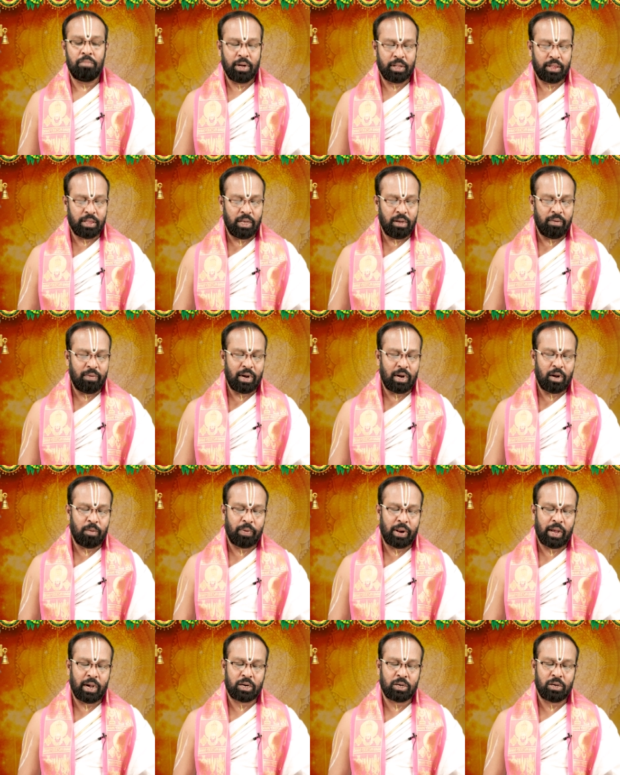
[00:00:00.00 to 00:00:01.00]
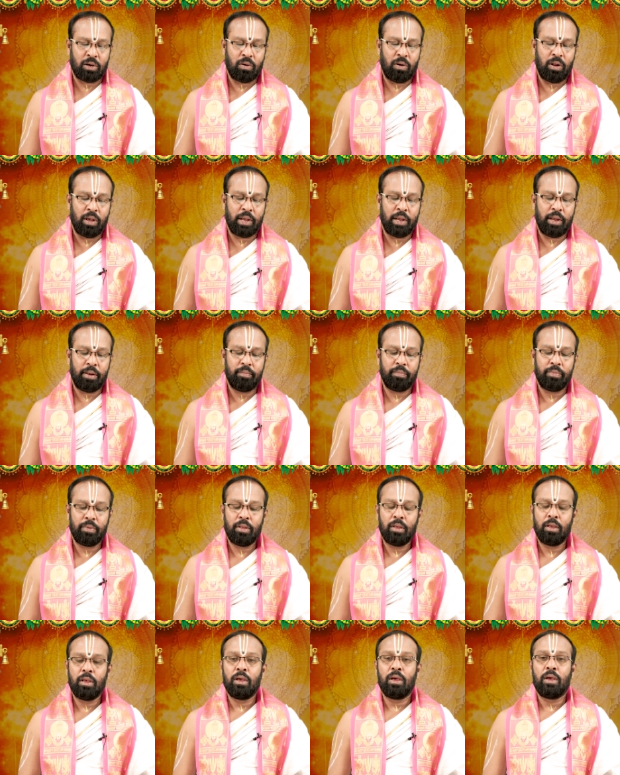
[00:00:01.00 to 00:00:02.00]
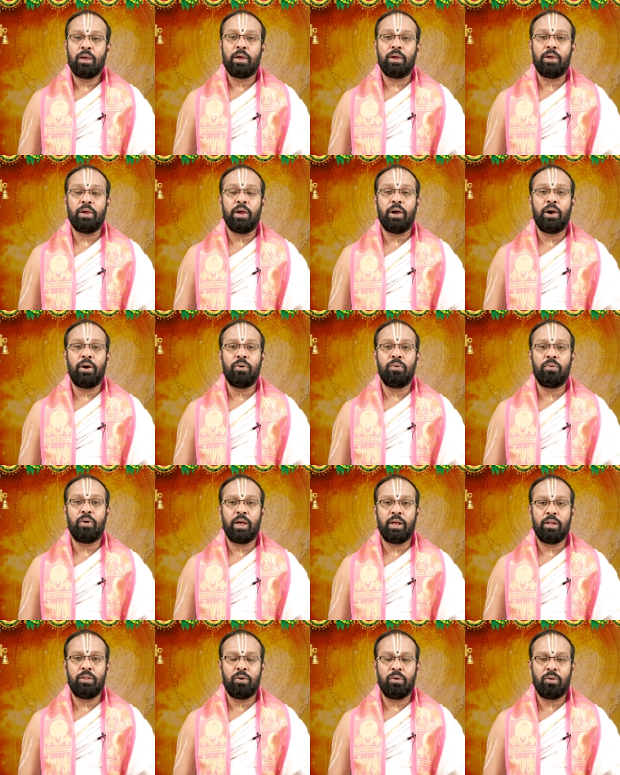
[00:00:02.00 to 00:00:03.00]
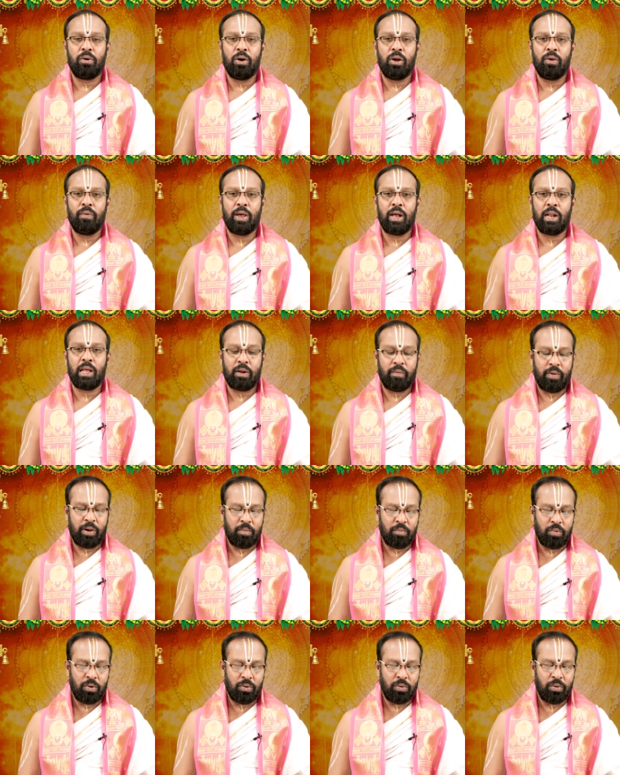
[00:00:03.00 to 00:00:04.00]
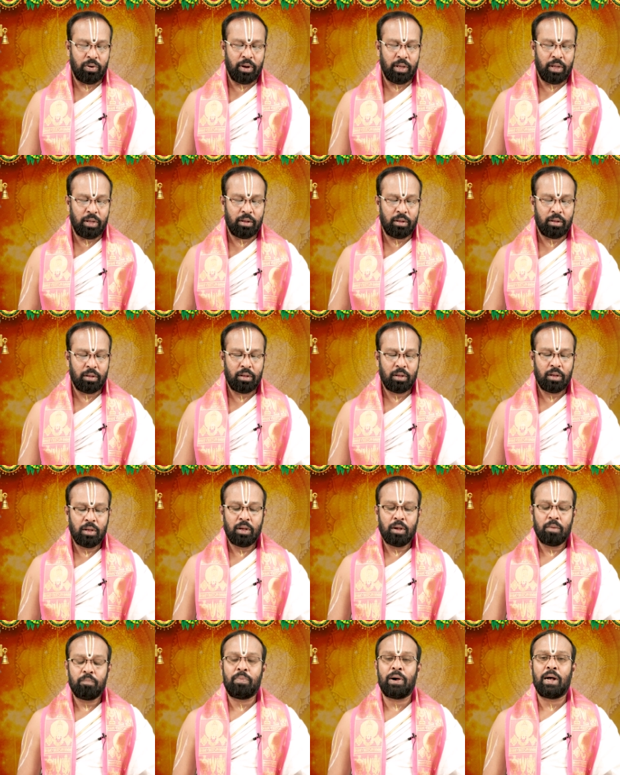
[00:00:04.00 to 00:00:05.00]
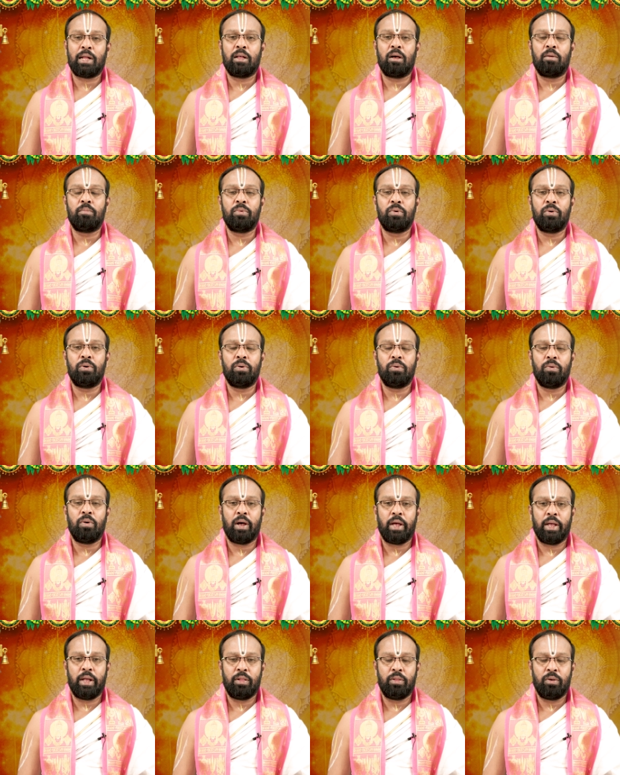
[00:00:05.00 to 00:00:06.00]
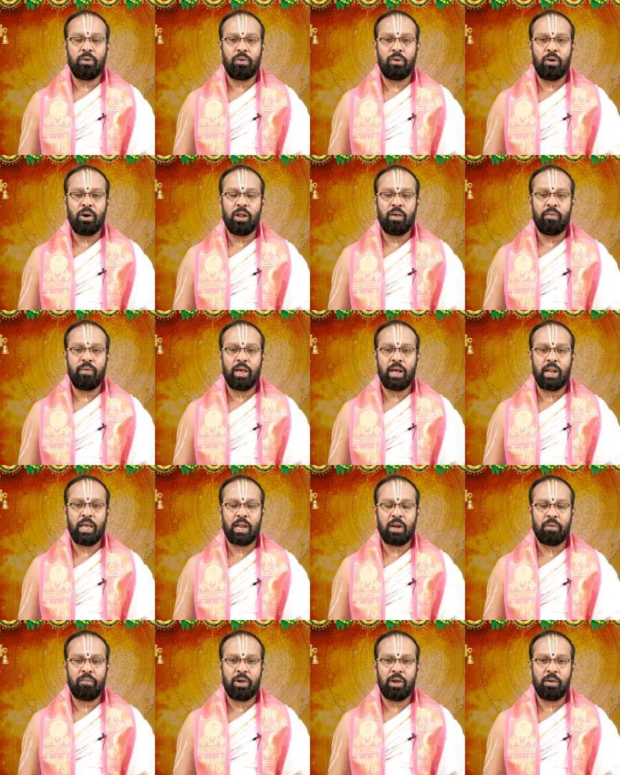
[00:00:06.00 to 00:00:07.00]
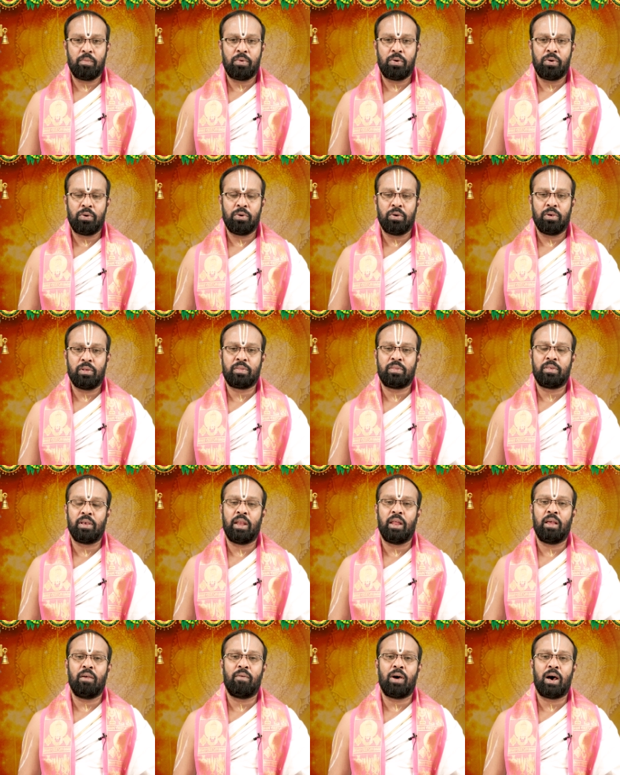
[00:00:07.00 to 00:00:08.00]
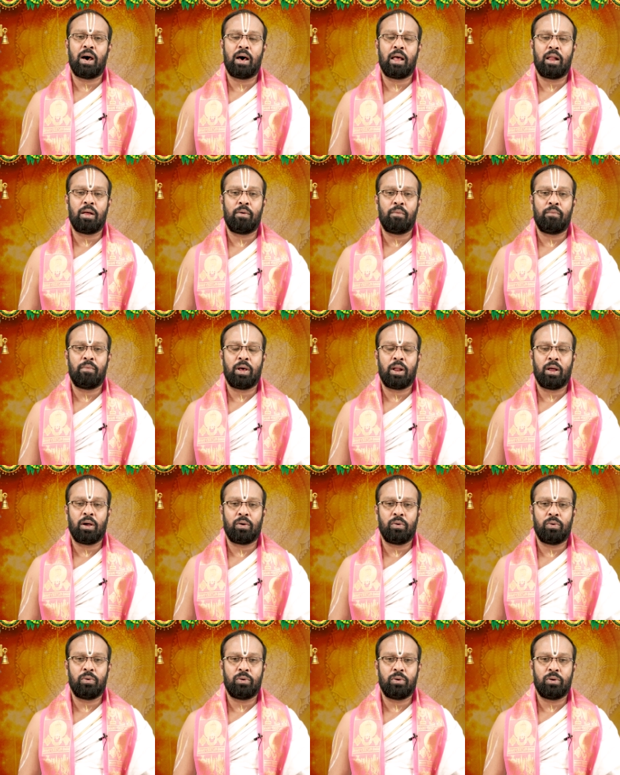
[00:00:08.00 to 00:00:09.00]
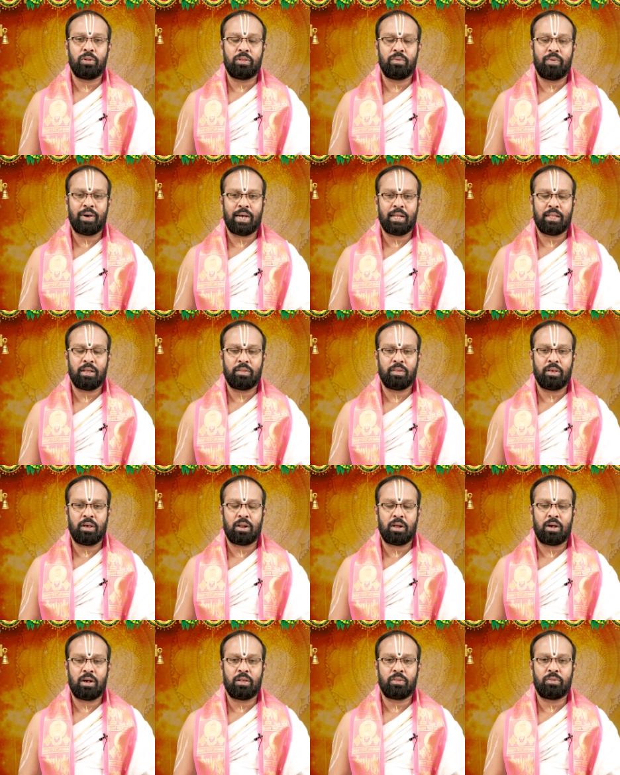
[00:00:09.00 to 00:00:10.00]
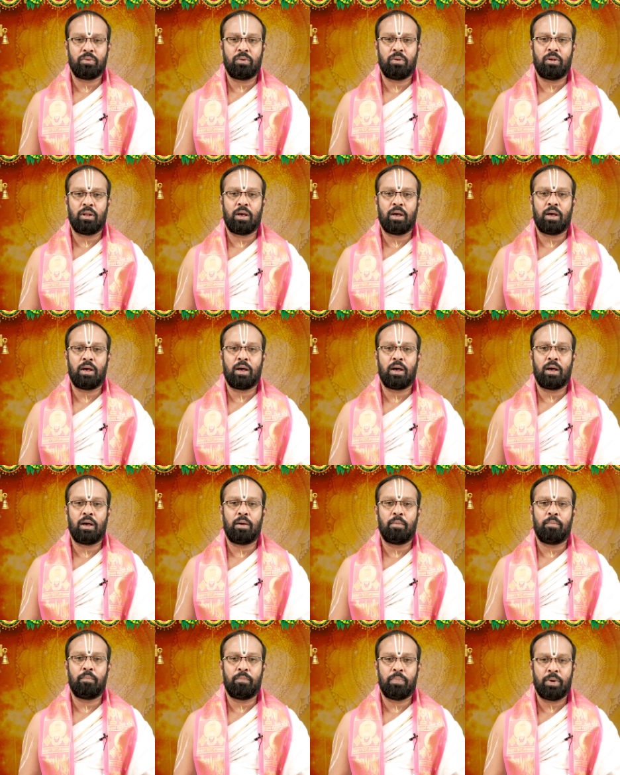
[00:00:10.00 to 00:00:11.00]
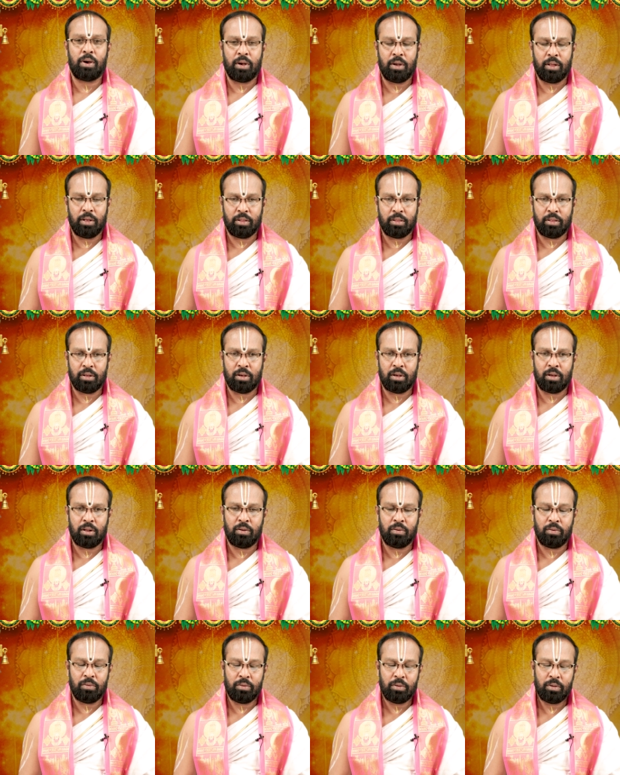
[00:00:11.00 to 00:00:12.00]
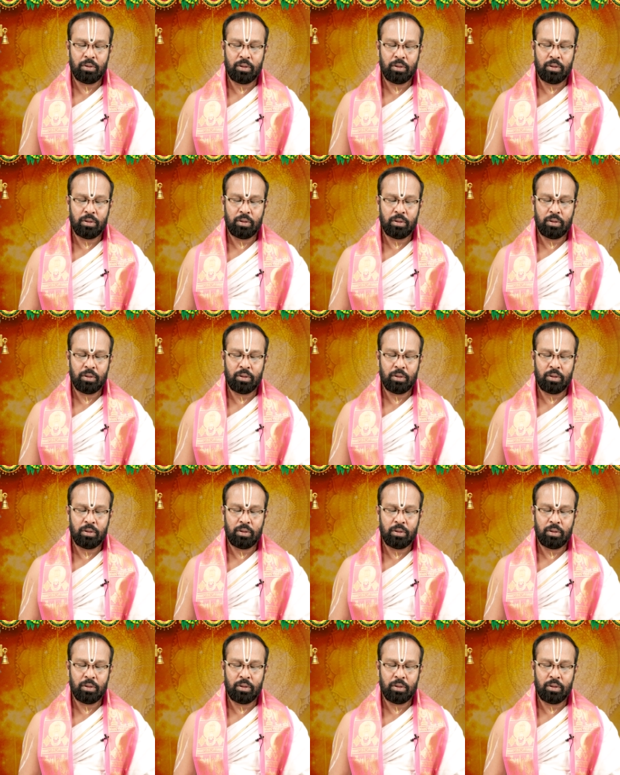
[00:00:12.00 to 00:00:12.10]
భక్తి వన్న ప్రేక్షకులకి ఏడు ఐదు రెండు వేల ఇరవై మూడు నుండి పదమూడు ఐదు రెండు వేల ఇరవై మూడు శనివారం వరకు ద్వాదశ రాసుల ఫలితాలు